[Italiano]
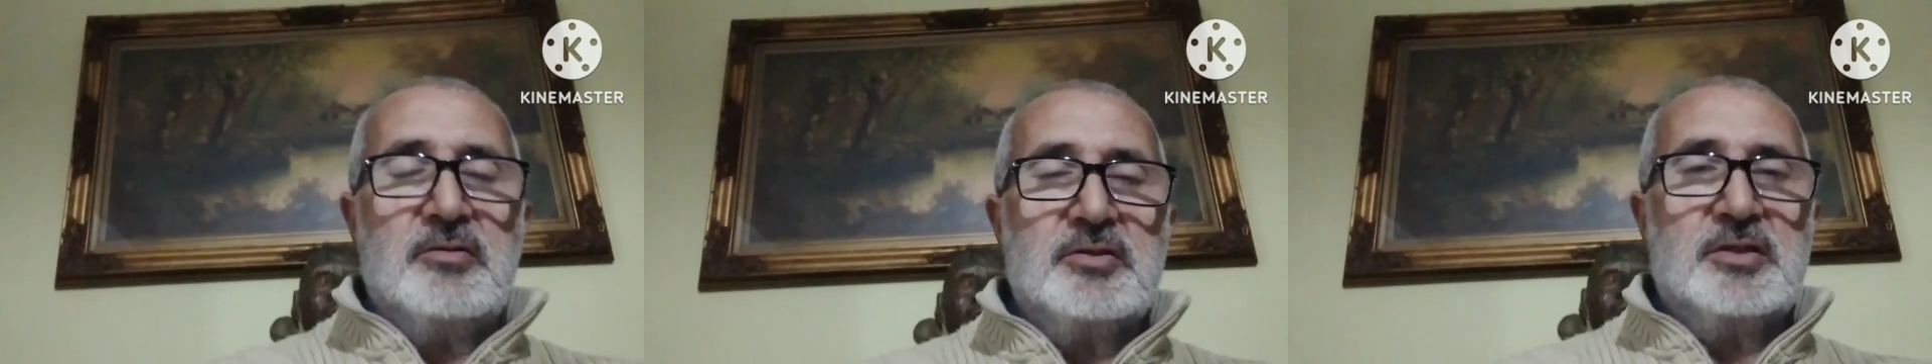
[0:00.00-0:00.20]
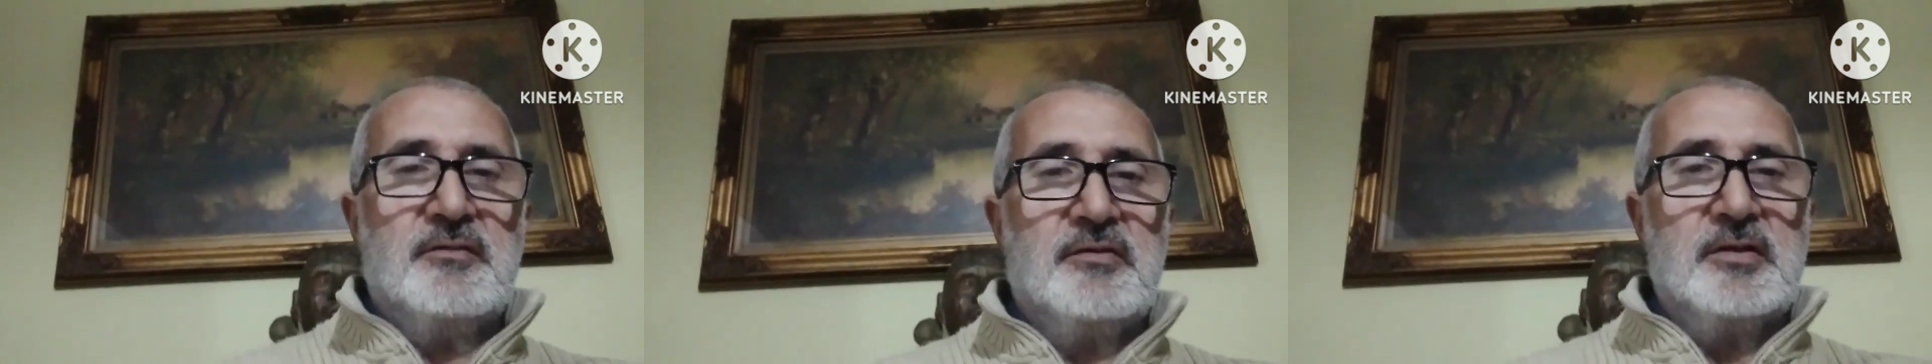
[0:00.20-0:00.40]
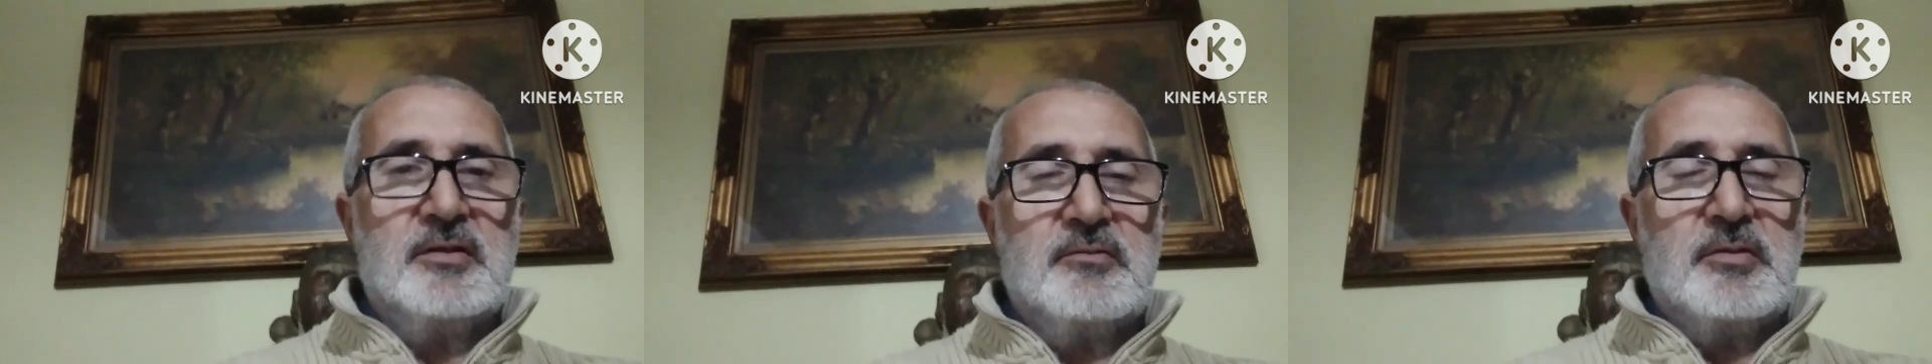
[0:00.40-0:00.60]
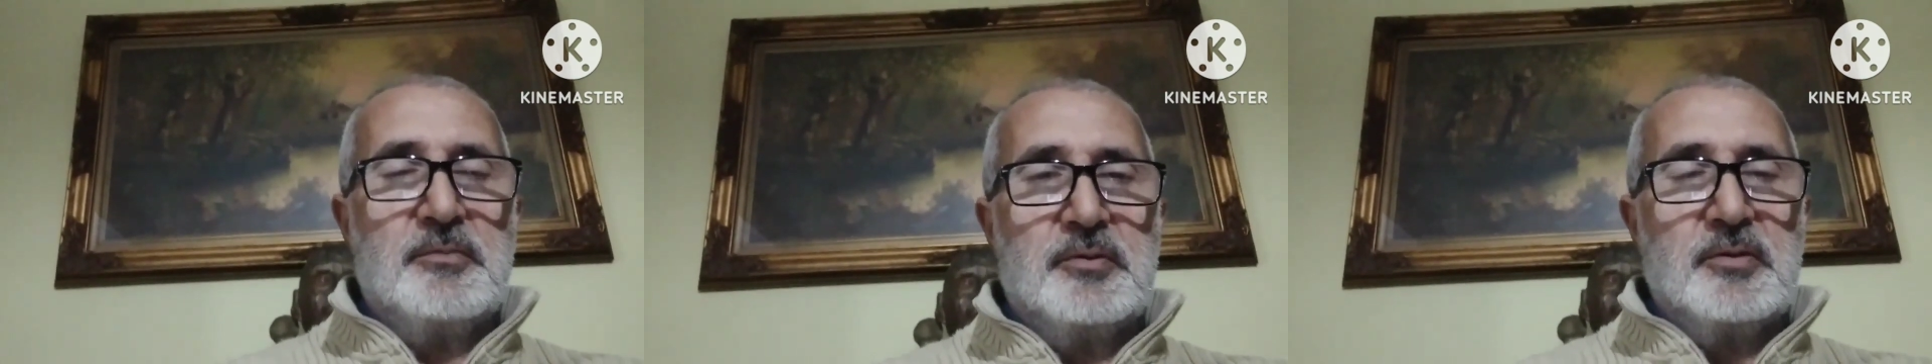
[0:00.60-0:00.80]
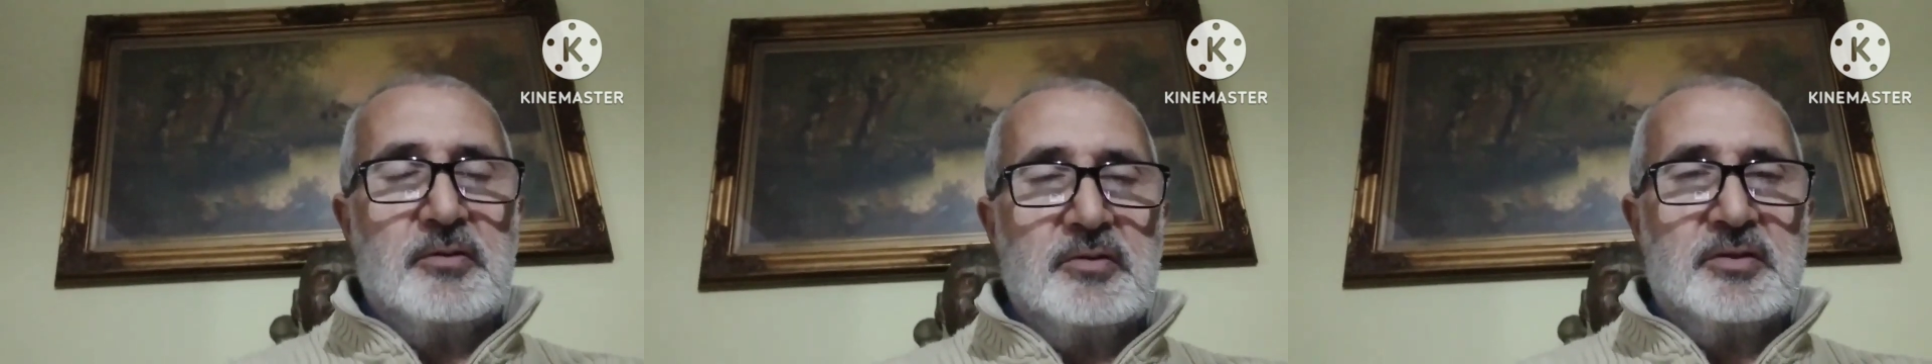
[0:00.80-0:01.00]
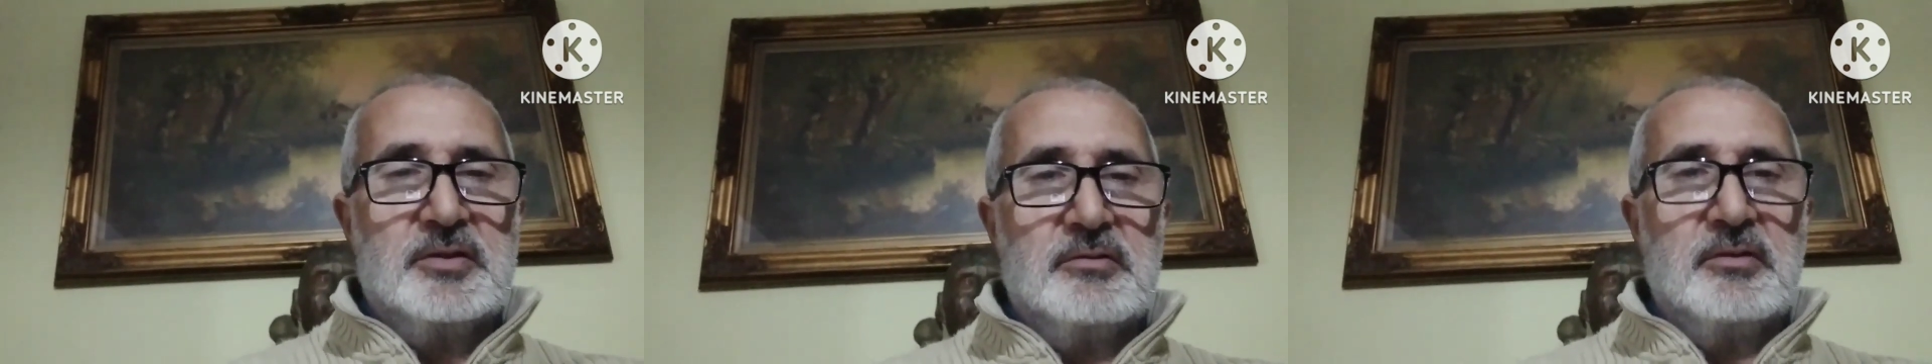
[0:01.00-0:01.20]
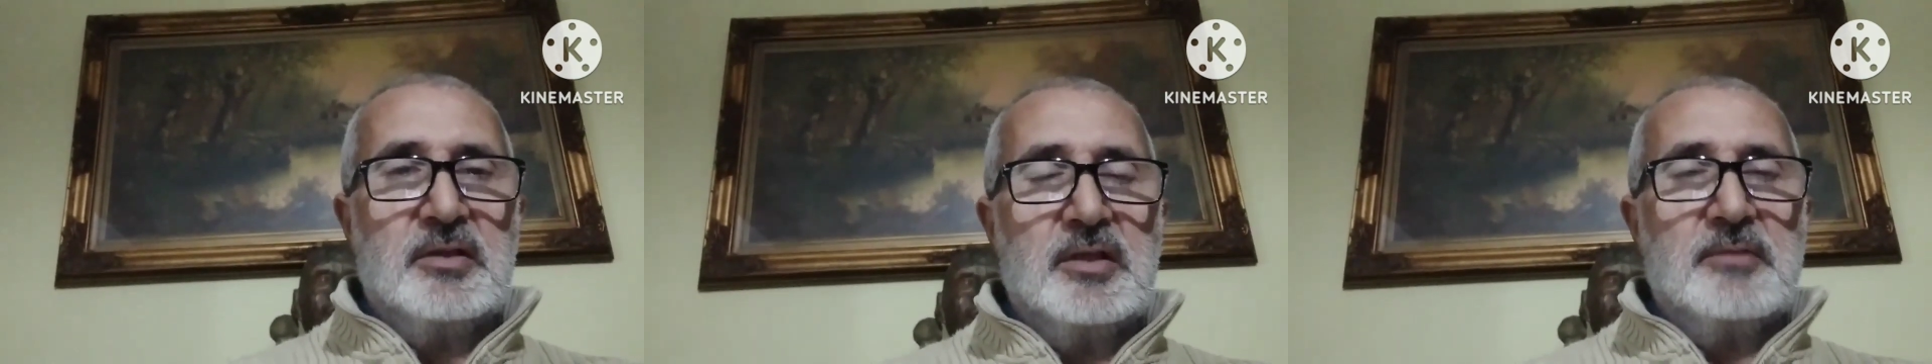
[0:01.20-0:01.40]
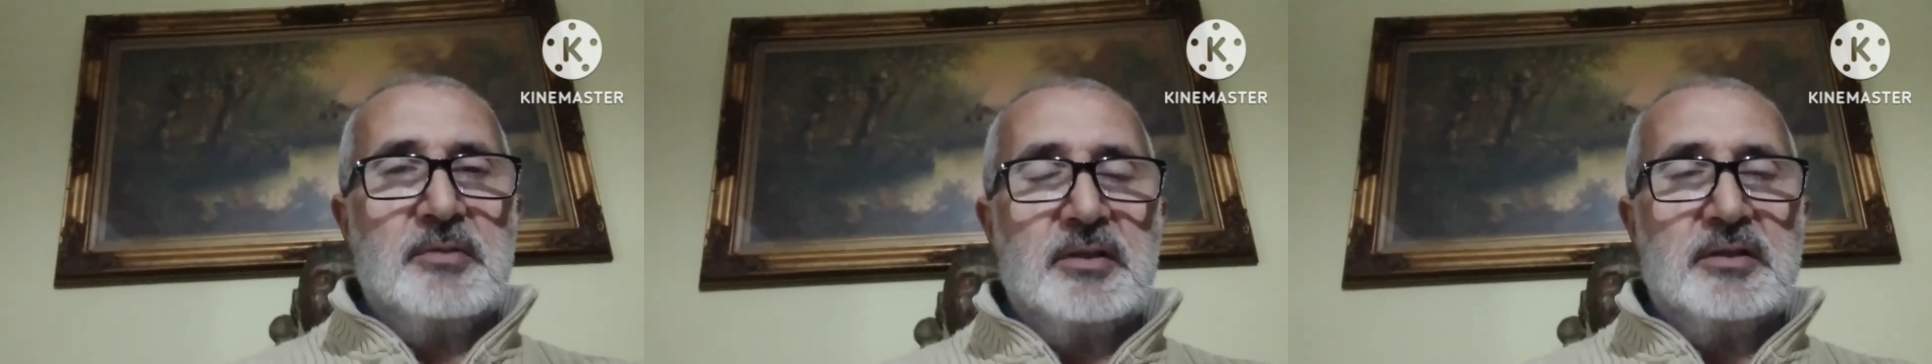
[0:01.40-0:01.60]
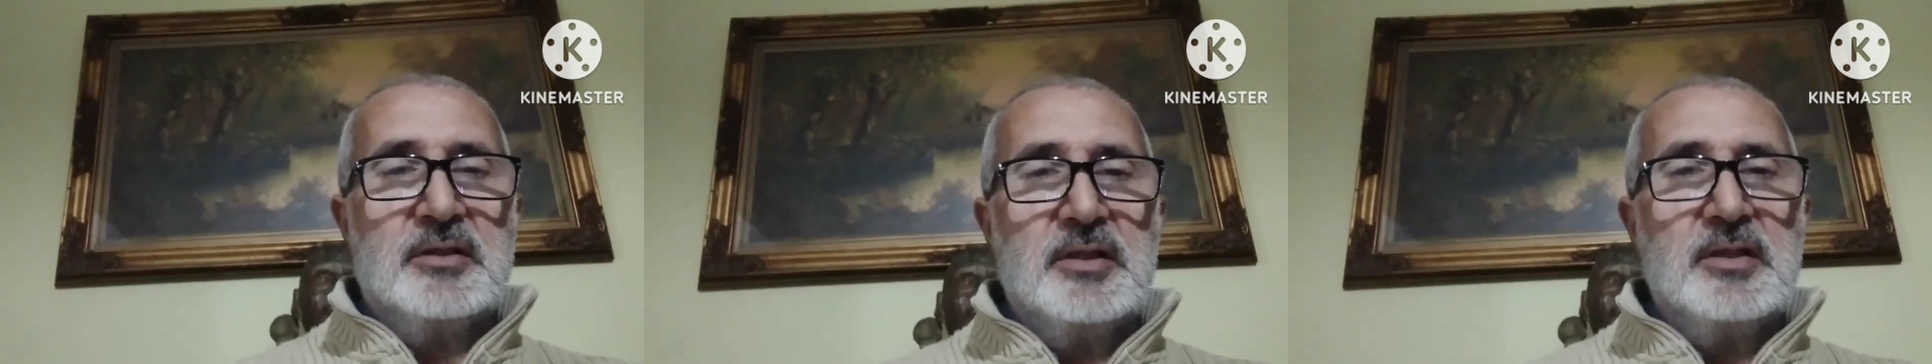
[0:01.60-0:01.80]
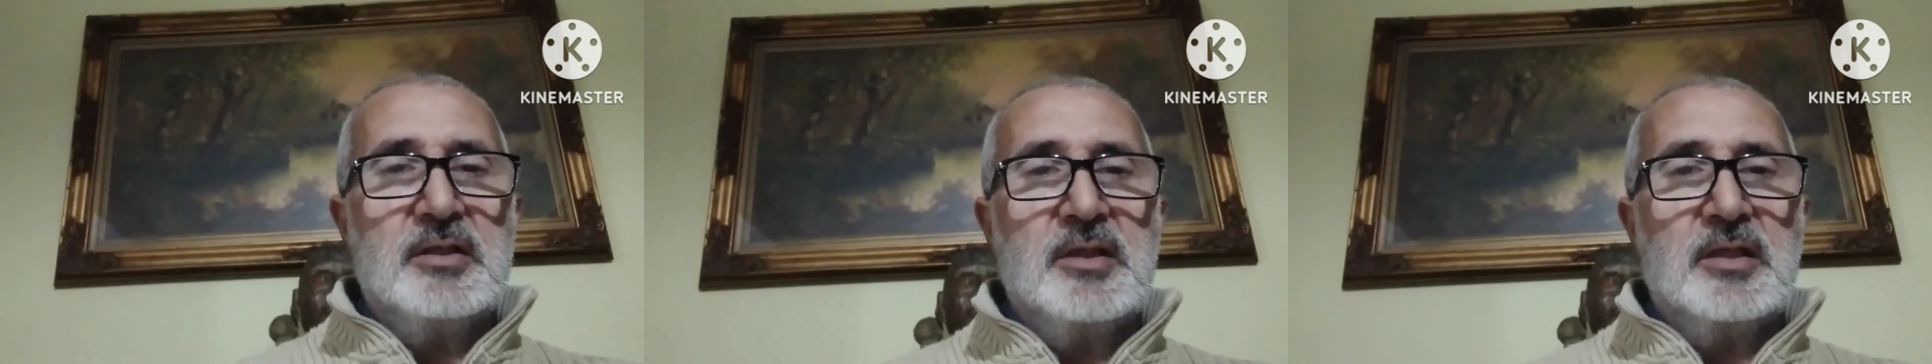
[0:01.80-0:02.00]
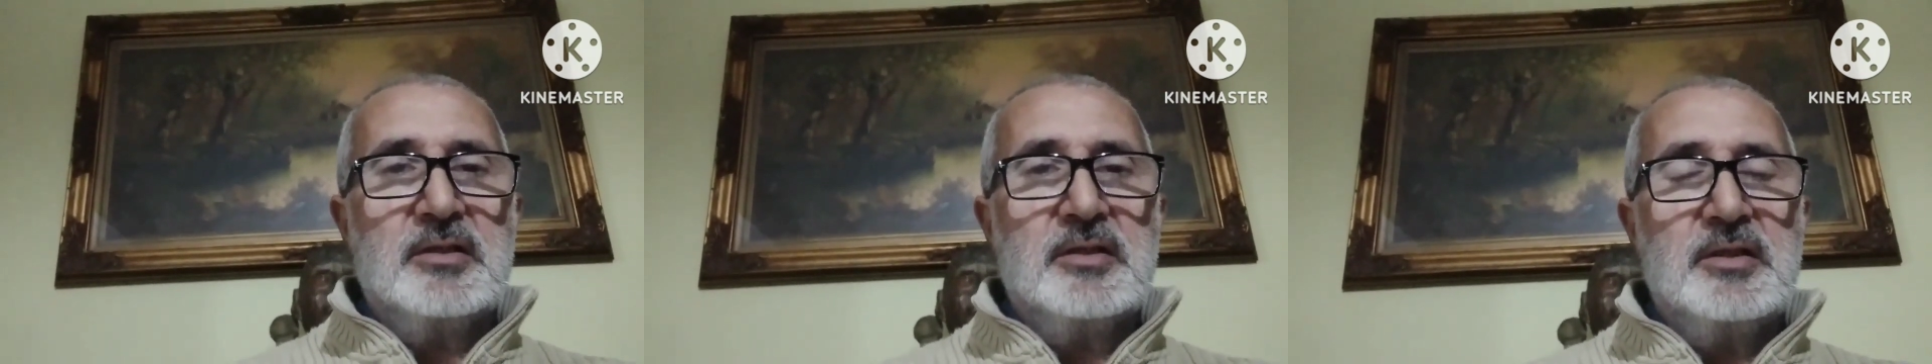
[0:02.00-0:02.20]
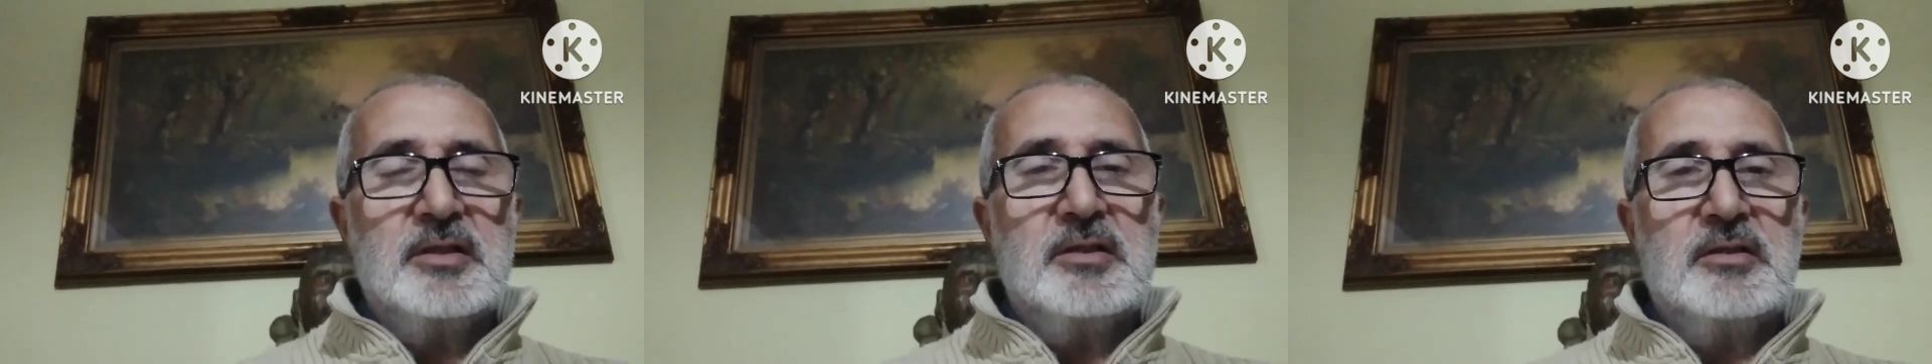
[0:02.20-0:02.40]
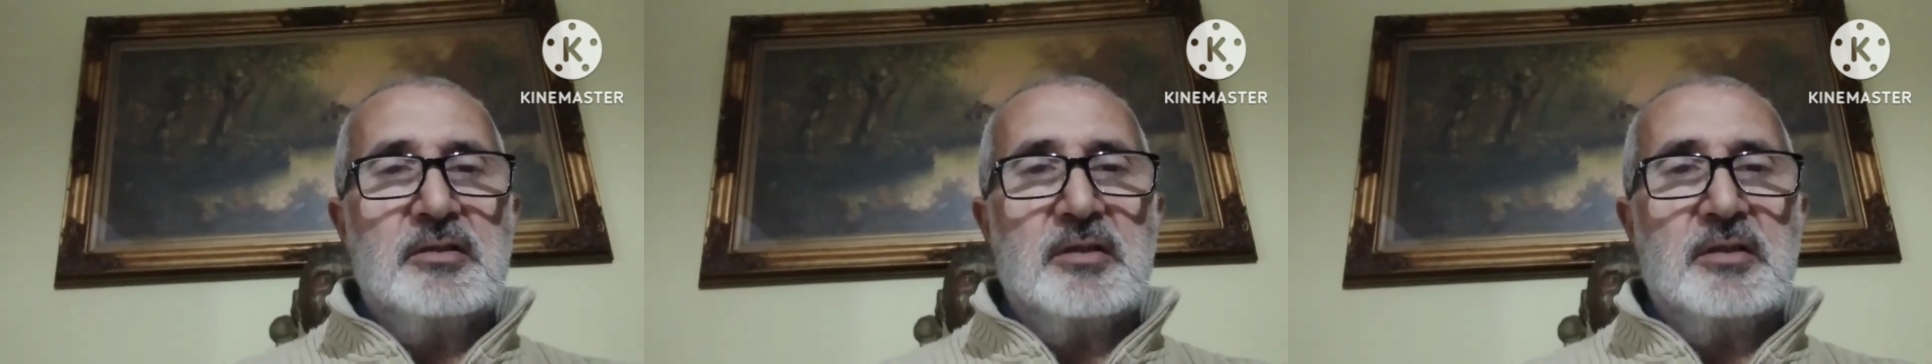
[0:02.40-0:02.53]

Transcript: oggi faremo il pronostico della partita di